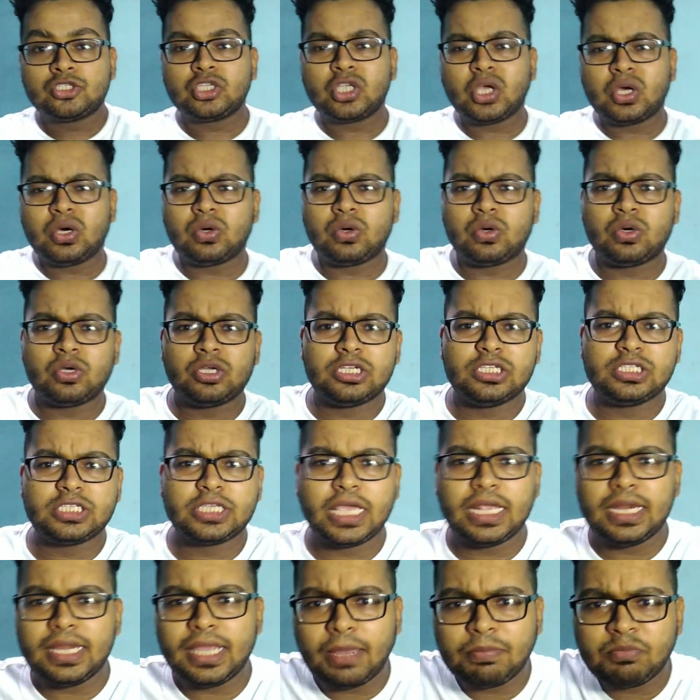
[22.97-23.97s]
सो
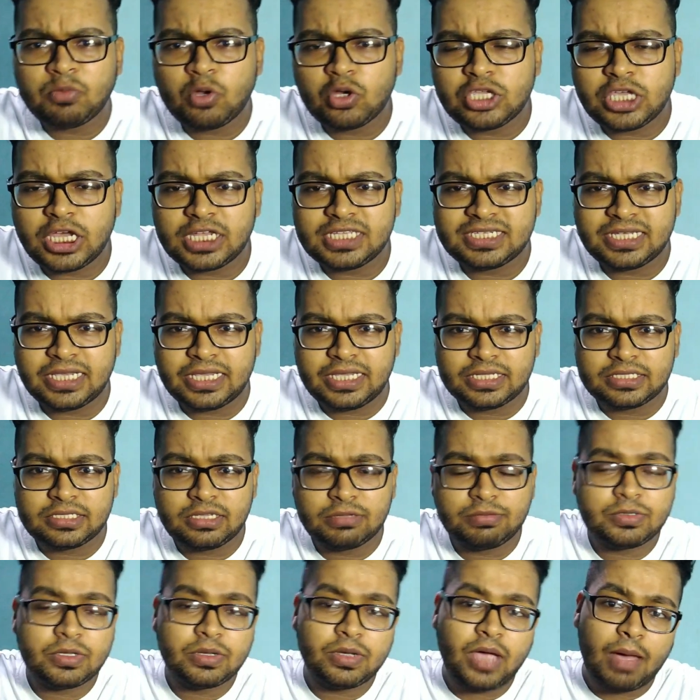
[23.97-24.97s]
इसके लिए आपको क्या चाहिए
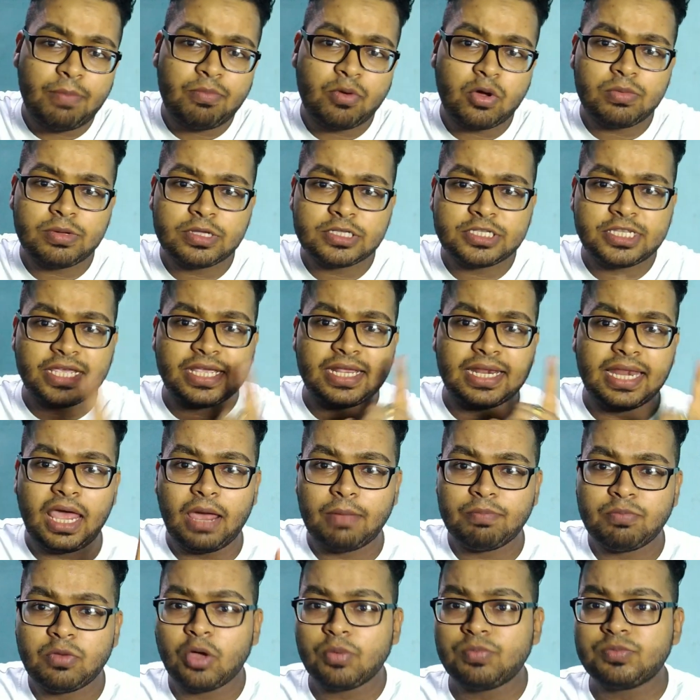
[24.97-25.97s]
सबसे आपको बस एक
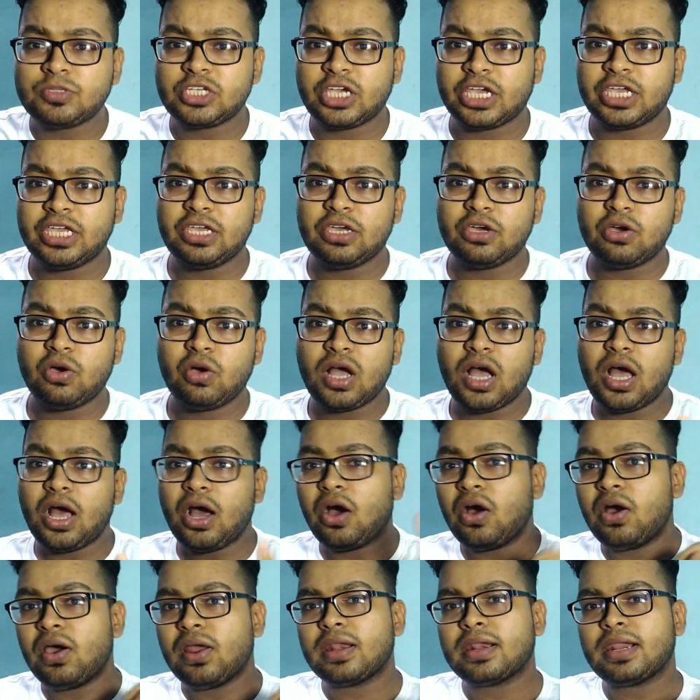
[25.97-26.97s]
लैपटॉप चाहिए होगा
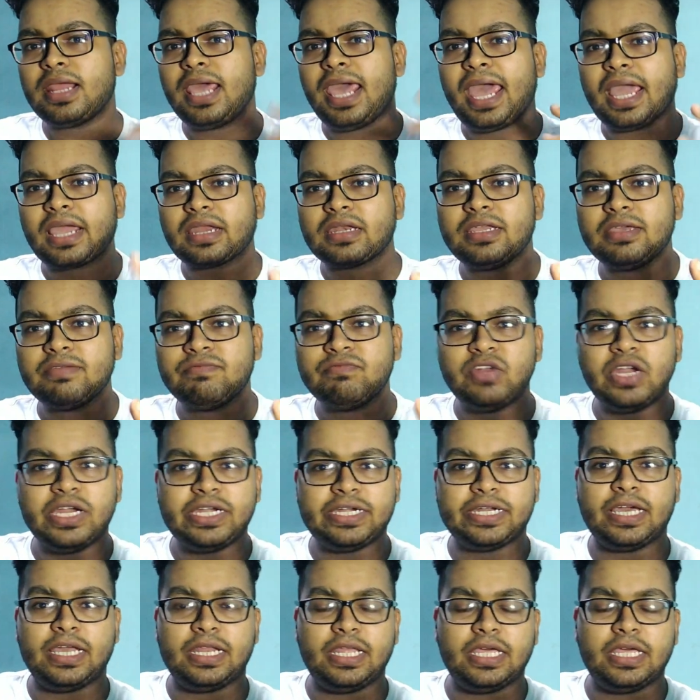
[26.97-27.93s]
और एक्टिव नेट